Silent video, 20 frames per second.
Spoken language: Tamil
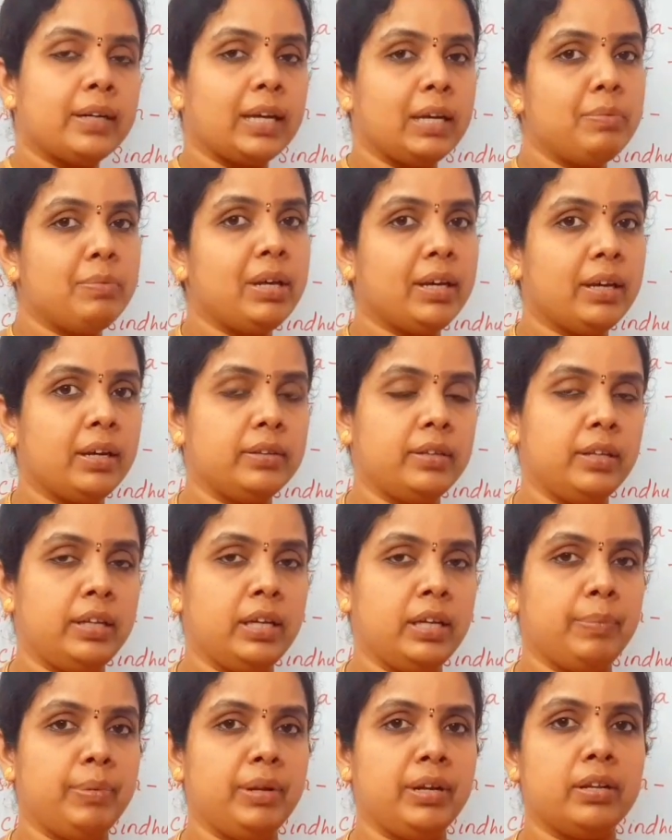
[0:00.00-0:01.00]
டை பிரேக்கர்
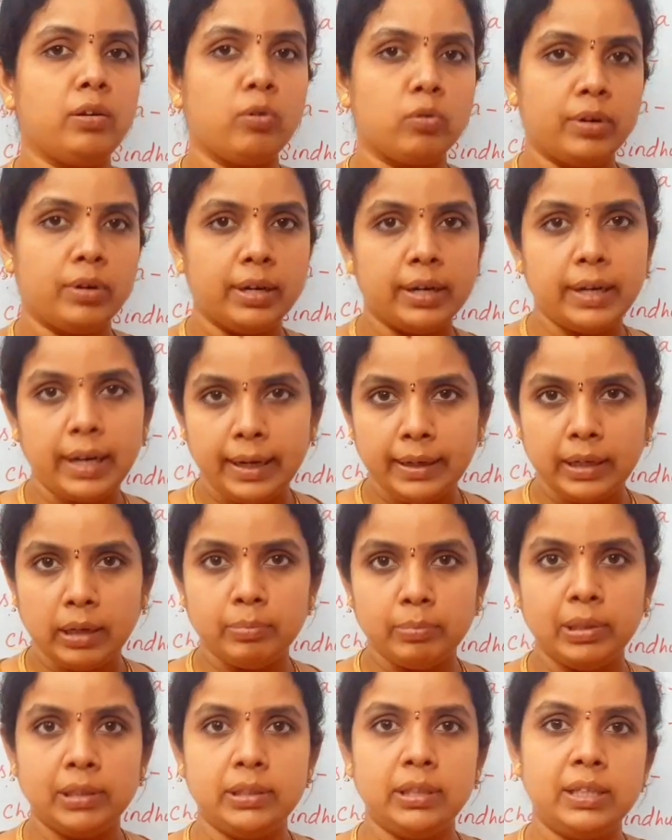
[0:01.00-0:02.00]
த்ரீ அப்படின்றது அவங்களோட டேட்
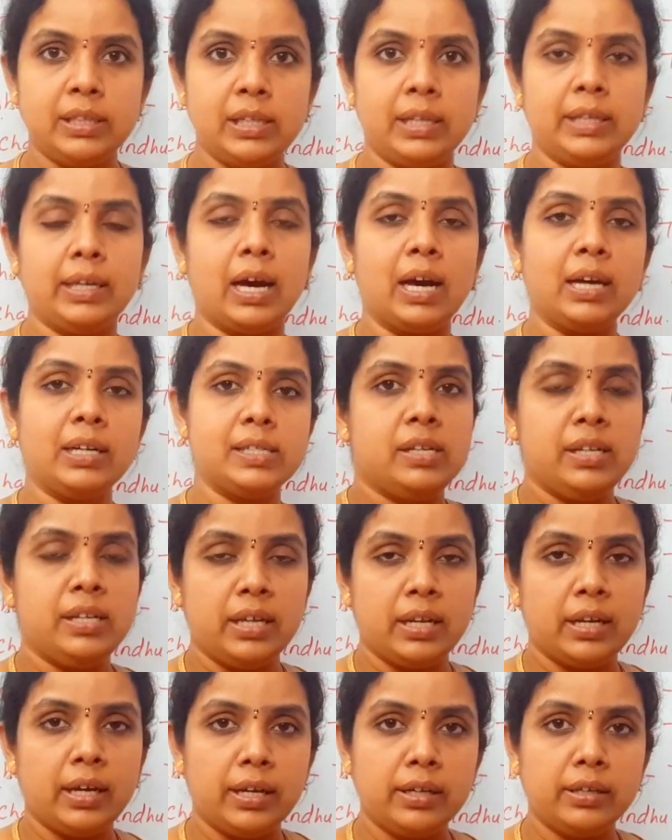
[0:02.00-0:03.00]
ஆஃப் பர்த் இதில் யார்
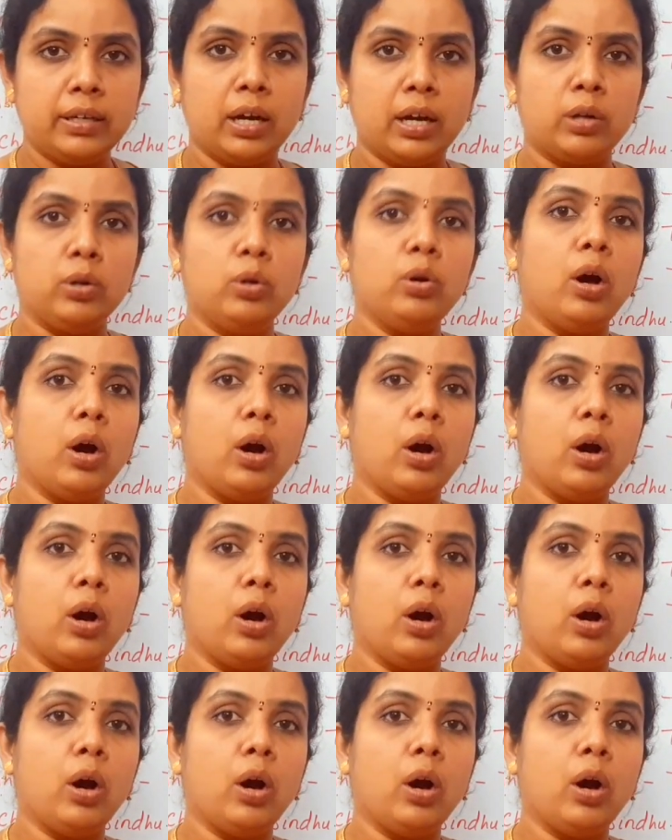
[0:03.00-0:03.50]
சீனியராக இருக்காங்களோ